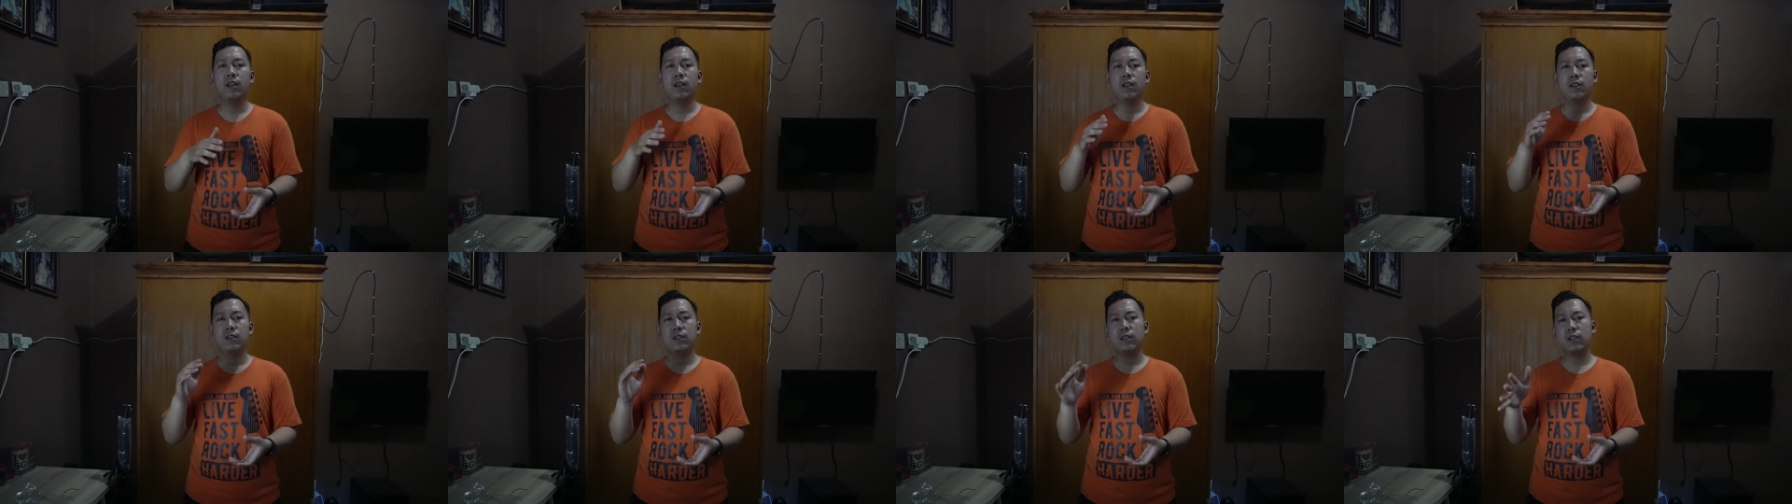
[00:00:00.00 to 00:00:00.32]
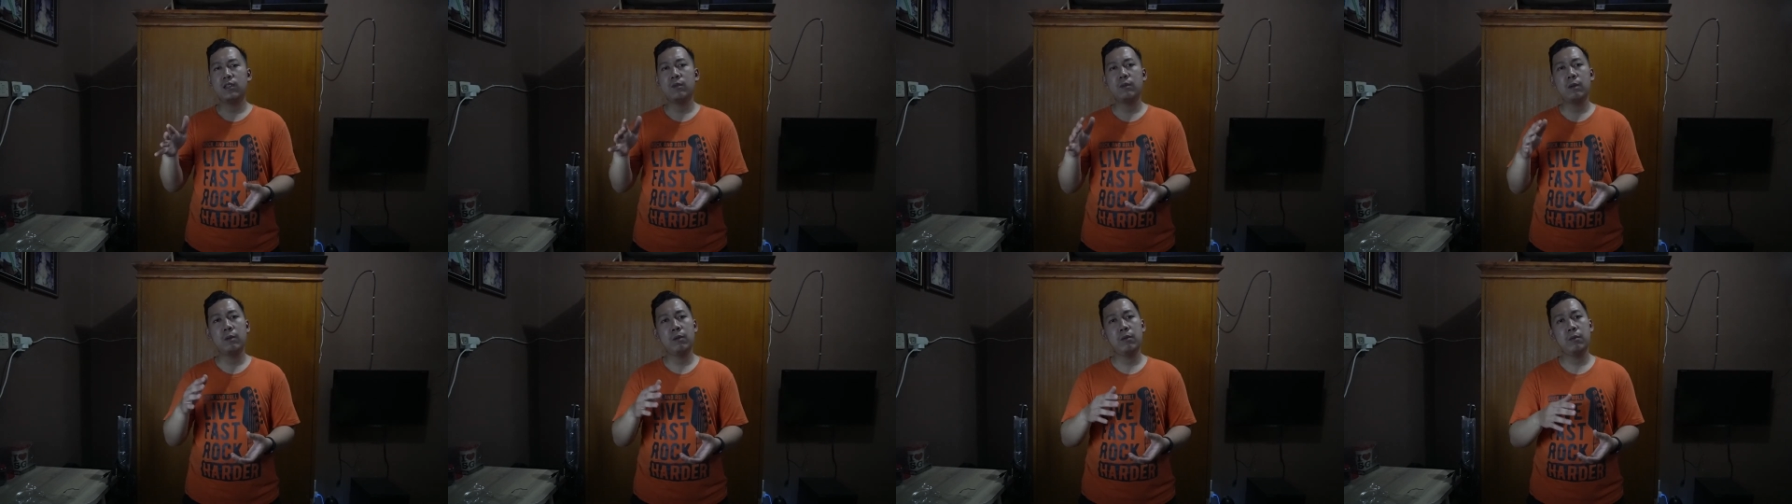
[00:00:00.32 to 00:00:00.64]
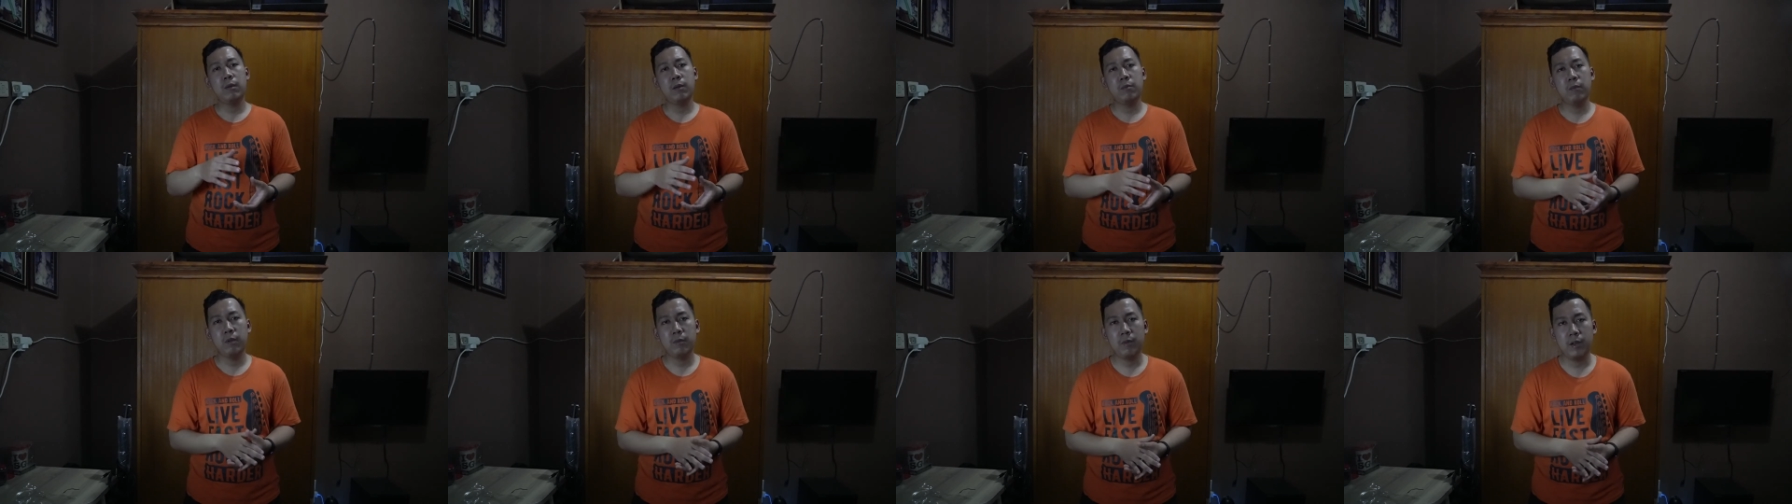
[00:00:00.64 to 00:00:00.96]
jika
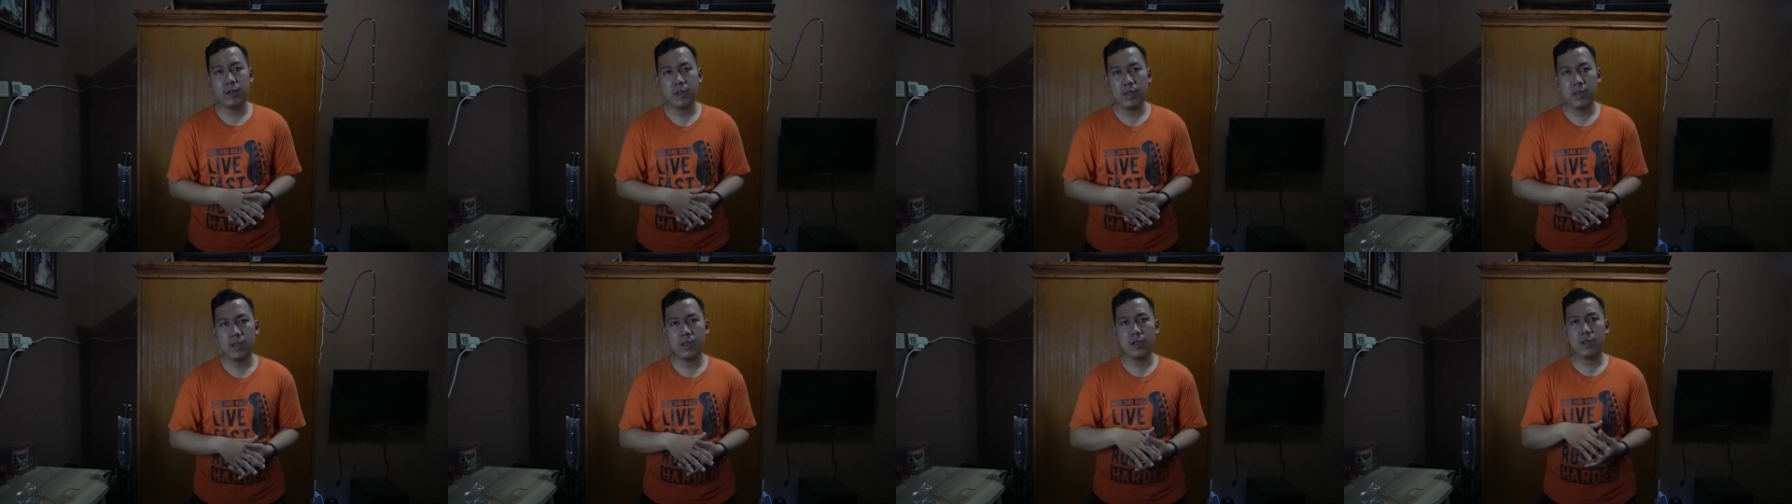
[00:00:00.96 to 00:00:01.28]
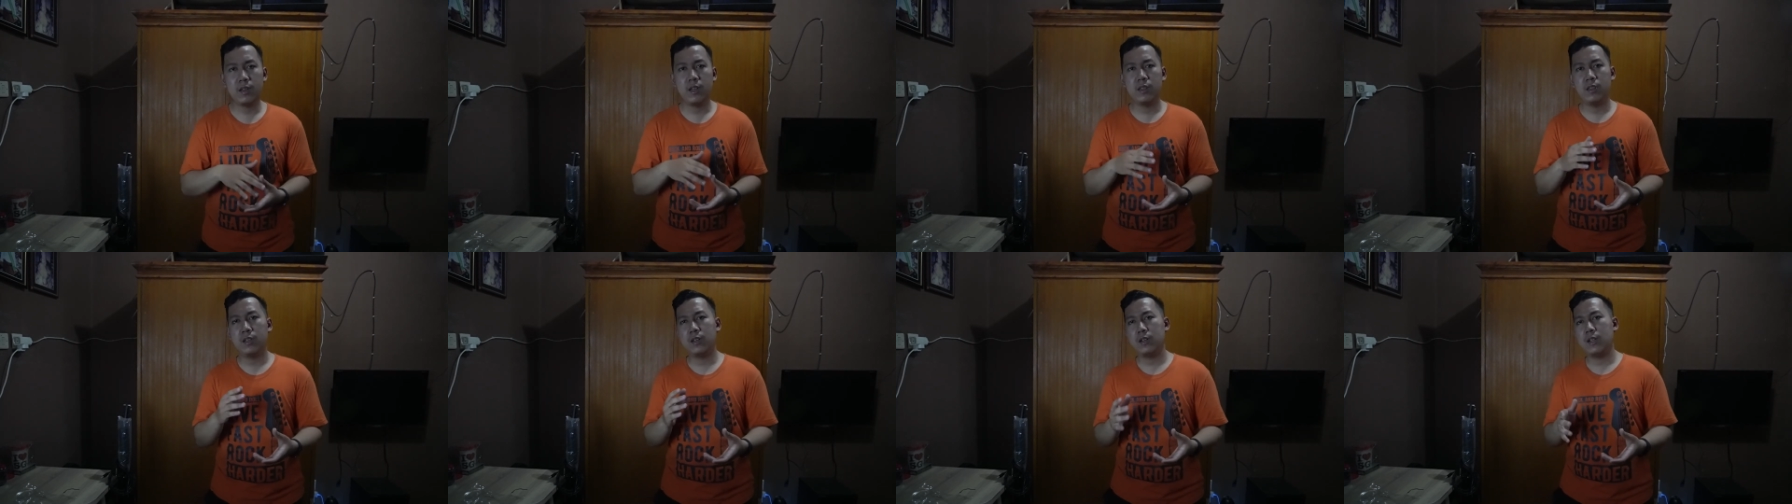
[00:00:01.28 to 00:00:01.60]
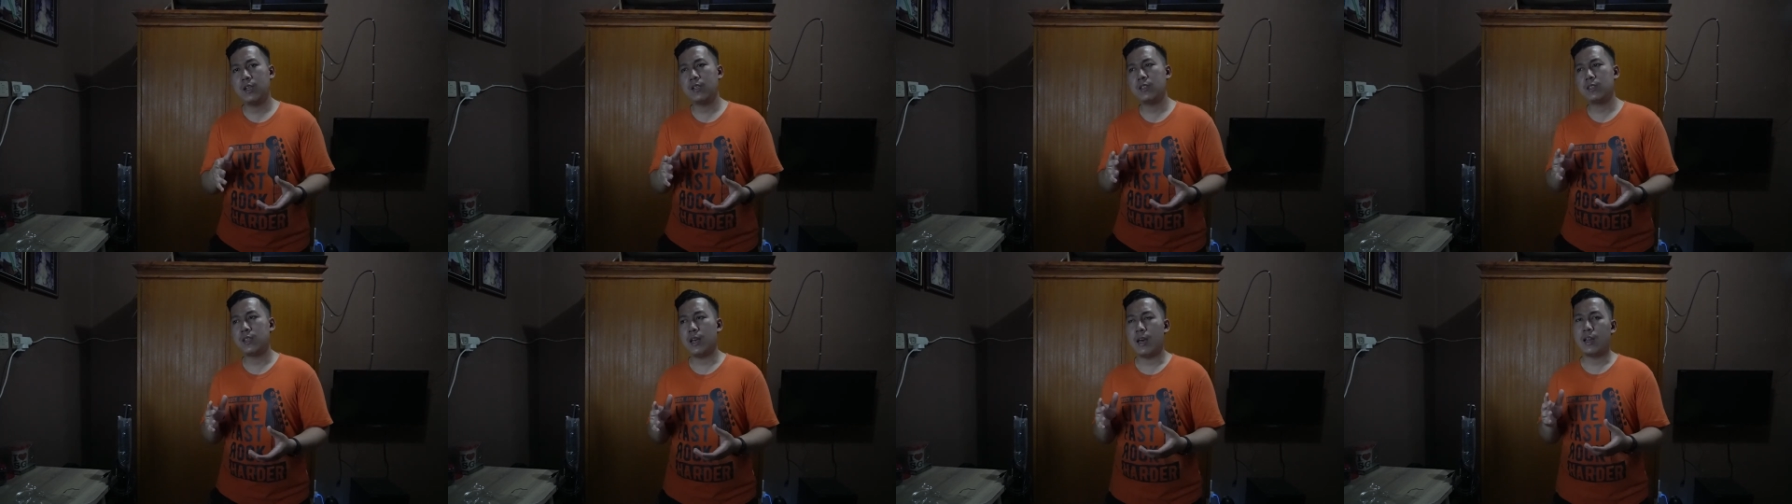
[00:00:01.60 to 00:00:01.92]
teman-teman memiliki kritik
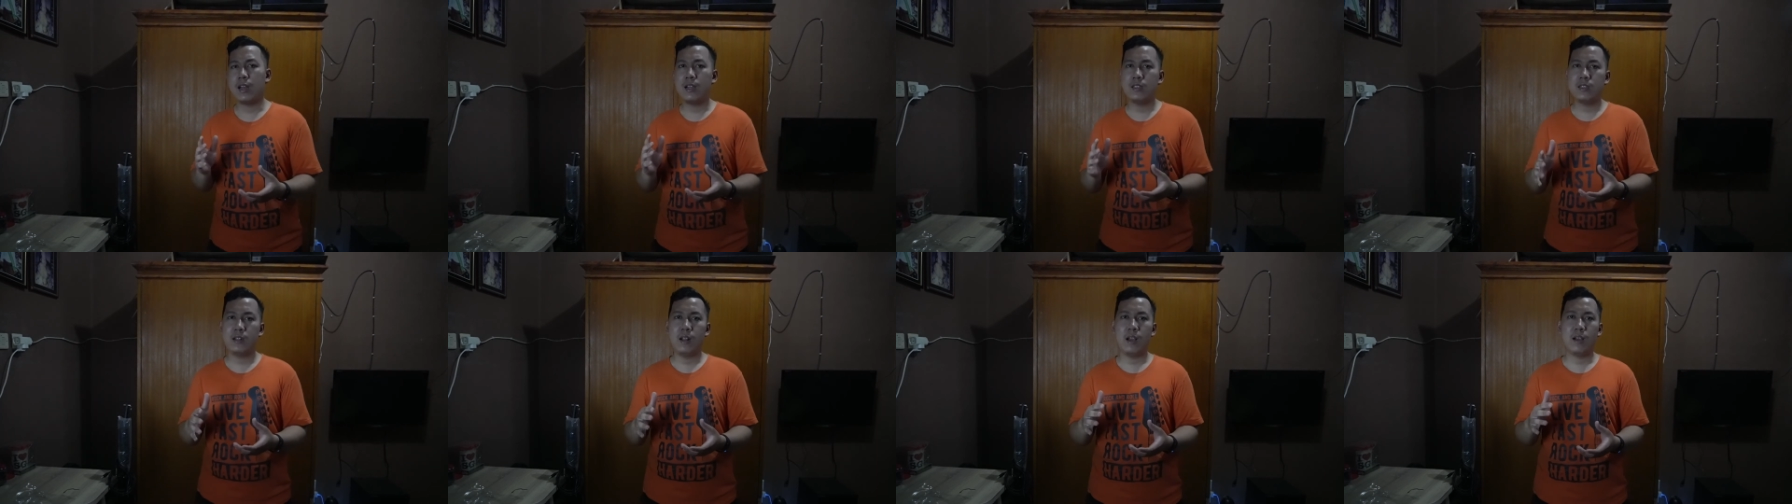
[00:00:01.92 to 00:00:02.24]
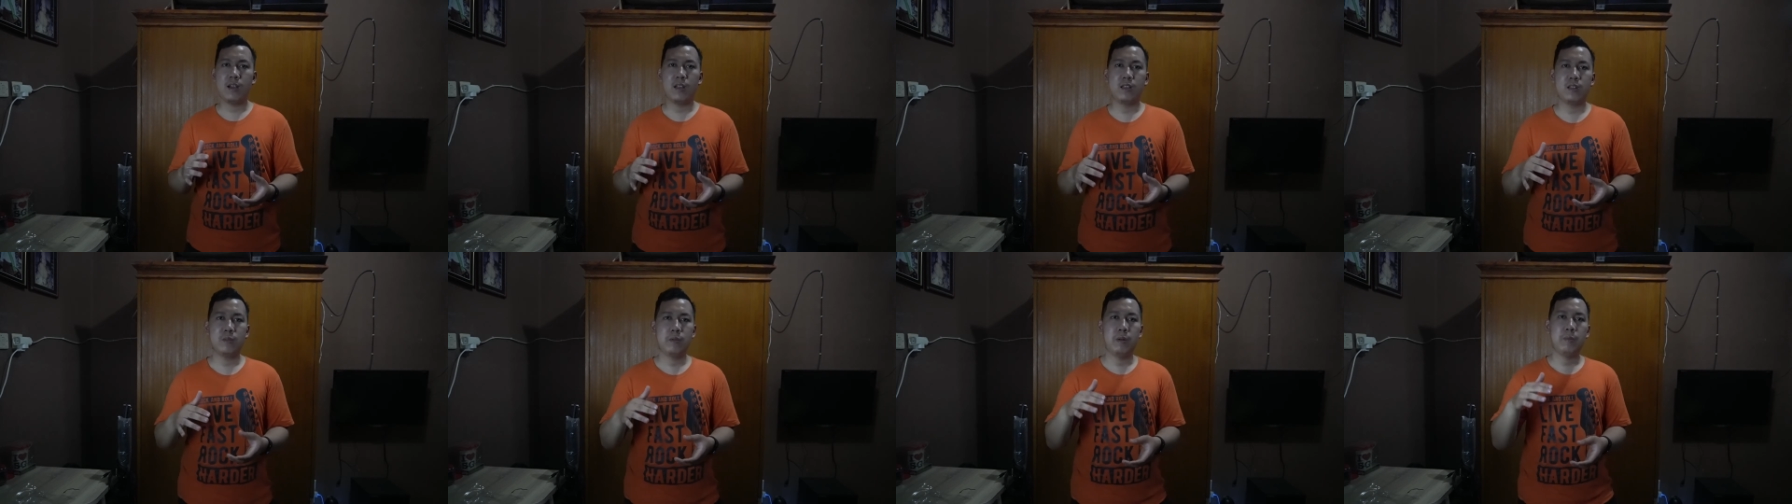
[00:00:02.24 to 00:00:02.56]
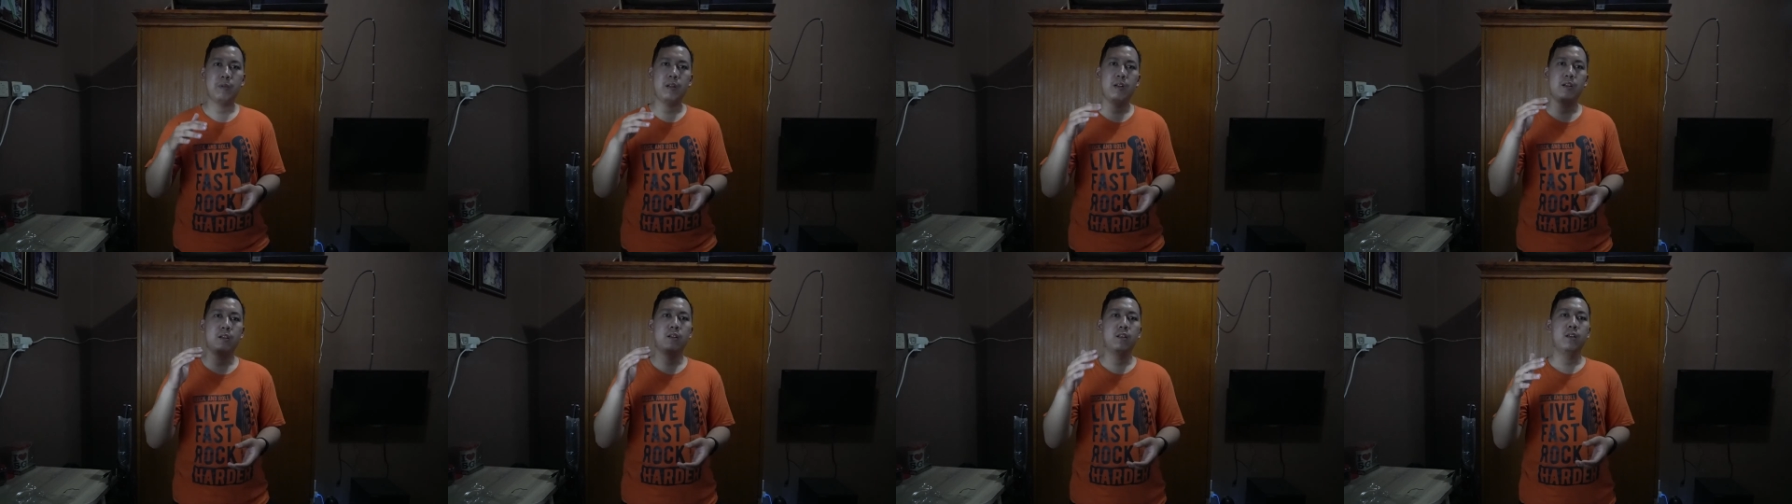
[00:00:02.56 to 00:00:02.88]
dan saran silahkan
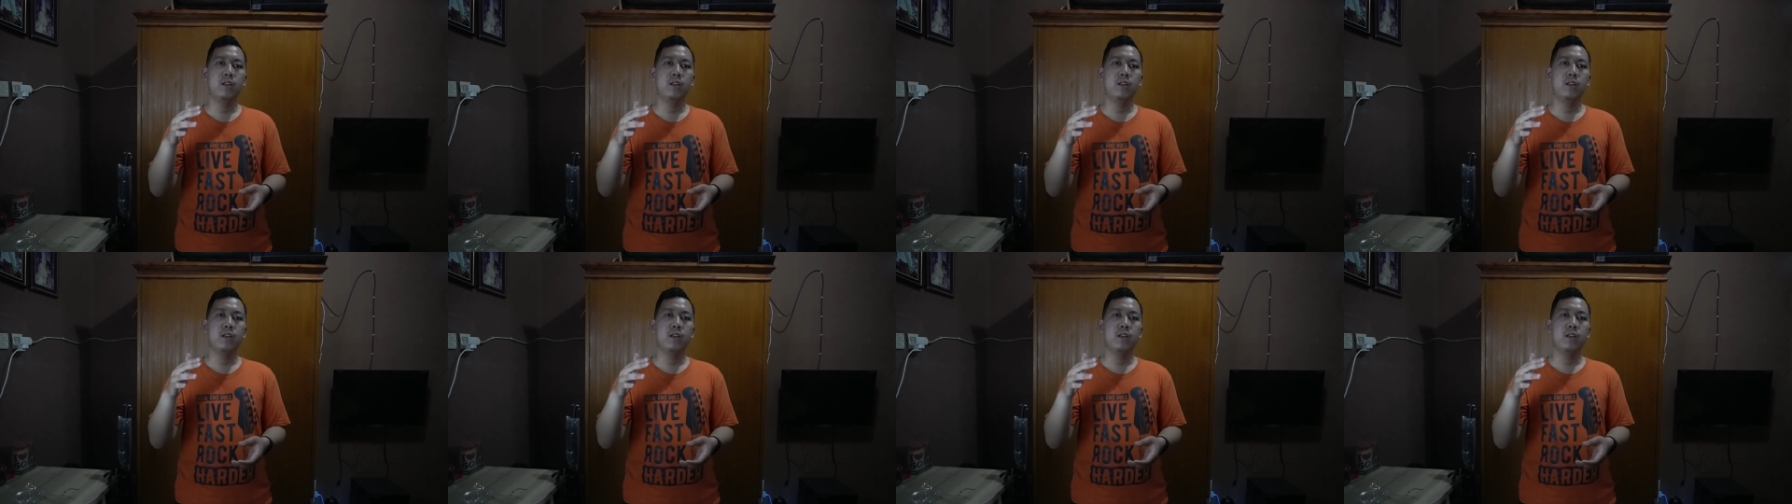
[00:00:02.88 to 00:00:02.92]
teman-teman